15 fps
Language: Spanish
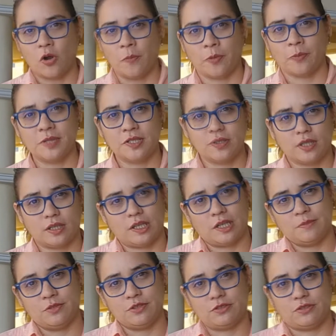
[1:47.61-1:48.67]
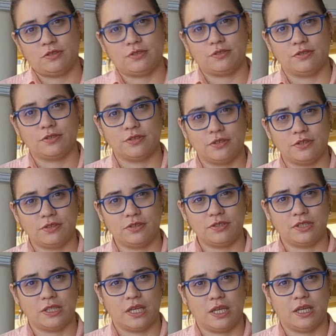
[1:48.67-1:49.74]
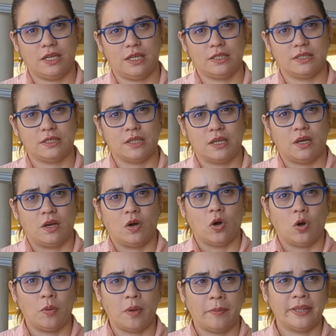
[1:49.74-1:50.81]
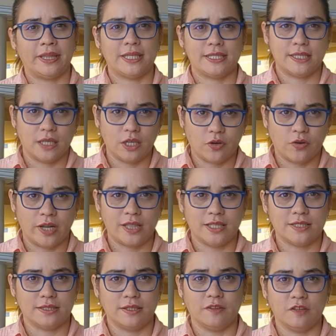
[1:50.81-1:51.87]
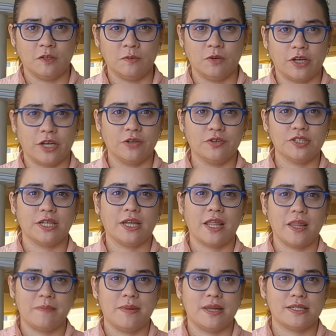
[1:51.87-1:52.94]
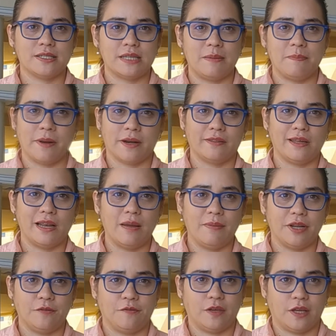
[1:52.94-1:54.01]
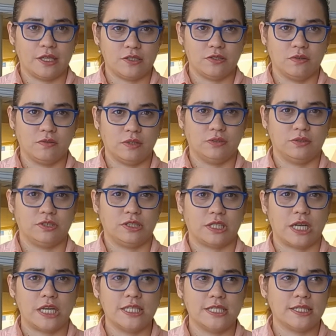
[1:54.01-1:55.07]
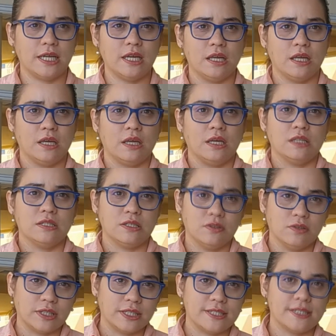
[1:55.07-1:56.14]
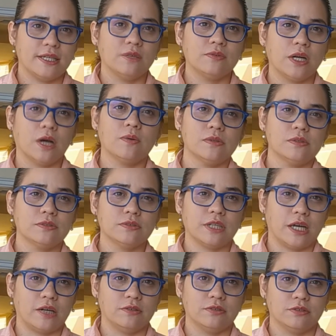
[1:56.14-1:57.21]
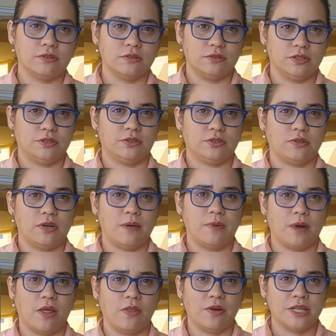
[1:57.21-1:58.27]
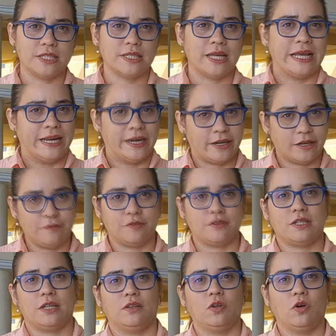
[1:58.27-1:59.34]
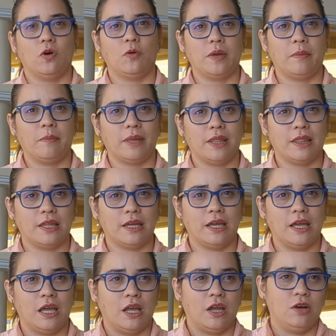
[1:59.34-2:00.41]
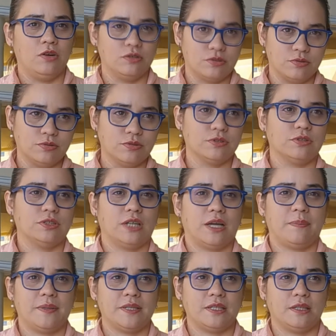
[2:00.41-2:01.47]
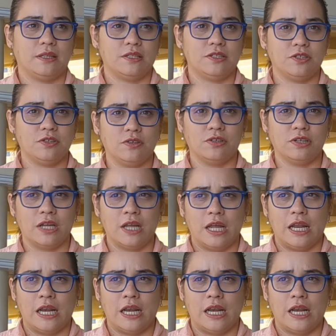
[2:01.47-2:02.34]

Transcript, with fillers: El compromiso que tenemos todos nosotros es obviamente seguir con el distintivo, que no sea nada más la parte de la verificación cuando se realiza, sino que sea una cultura con todos nuestros colaboradores, reforzando obviamente los cursos de capacitación,